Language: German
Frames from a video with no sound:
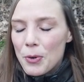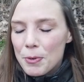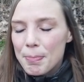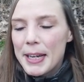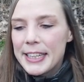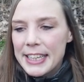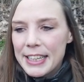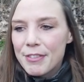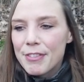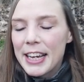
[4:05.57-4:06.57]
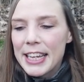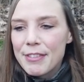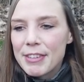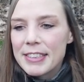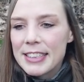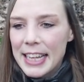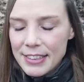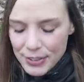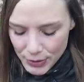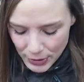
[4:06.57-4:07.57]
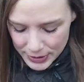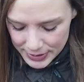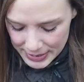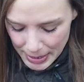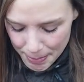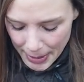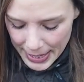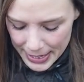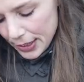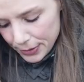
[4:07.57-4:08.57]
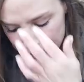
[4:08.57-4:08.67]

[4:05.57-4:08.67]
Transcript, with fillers: und bei denen war etwas ganz Tolles dabei